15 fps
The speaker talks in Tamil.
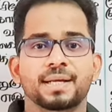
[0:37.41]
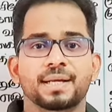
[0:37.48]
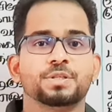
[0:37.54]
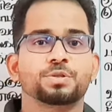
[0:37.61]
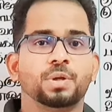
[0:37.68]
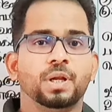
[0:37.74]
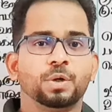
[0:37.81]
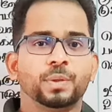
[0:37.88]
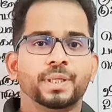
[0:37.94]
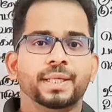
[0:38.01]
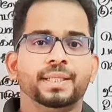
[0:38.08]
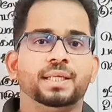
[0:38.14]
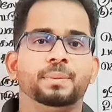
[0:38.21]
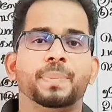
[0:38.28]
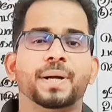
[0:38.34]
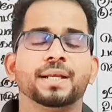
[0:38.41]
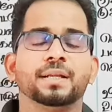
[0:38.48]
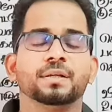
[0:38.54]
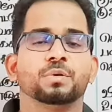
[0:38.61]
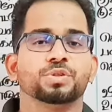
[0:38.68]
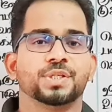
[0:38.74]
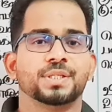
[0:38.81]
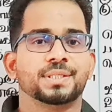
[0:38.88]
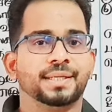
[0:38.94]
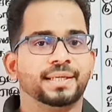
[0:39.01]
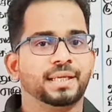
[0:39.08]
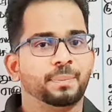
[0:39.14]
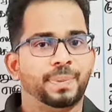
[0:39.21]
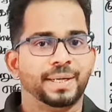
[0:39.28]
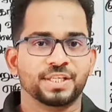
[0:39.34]
நான் சொல்லக்கூடிய அந்த இம்பார்ட்டன்ட் கொஷின்ஸை
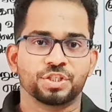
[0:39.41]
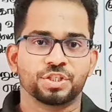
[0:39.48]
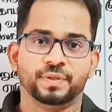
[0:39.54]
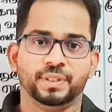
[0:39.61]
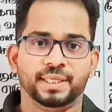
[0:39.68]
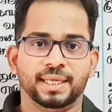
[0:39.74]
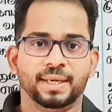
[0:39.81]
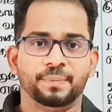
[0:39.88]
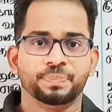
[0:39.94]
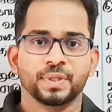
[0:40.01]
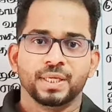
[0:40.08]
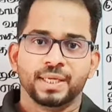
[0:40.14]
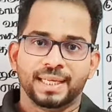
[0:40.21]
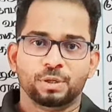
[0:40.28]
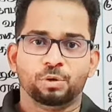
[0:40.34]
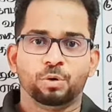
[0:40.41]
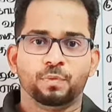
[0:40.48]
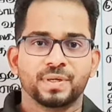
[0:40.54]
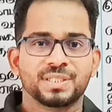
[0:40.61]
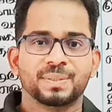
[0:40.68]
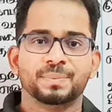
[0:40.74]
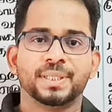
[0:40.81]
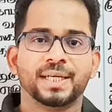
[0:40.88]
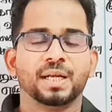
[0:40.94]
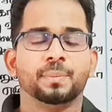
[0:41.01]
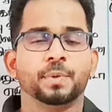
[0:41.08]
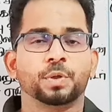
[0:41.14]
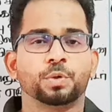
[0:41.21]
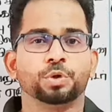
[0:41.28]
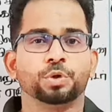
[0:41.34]
நீங்கள் படிச்சுட்டு வந்தீங்கன்னா ஏன்னா ஒவ்வொரு சப்ஜெக்டாக
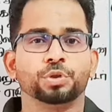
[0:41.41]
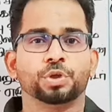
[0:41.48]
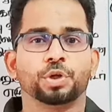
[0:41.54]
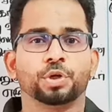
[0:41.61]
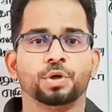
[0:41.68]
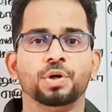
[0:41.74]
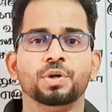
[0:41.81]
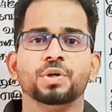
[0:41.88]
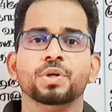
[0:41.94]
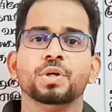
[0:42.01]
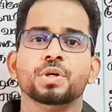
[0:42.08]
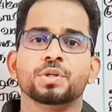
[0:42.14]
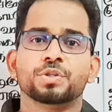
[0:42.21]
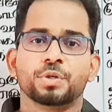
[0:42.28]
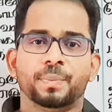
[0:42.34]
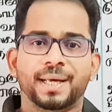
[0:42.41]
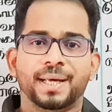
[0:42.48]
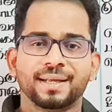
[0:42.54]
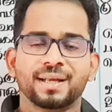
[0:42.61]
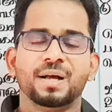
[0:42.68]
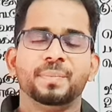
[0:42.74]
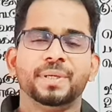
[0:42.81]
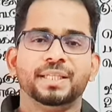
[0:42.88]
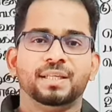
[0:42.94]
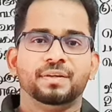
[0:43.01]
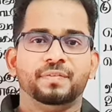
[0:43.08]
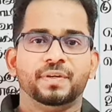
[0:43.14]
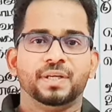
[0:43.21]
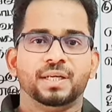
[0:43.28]
நம்ம கொடுத்துட்ருக்கோம் ஸோ மறக்காமல் இந்த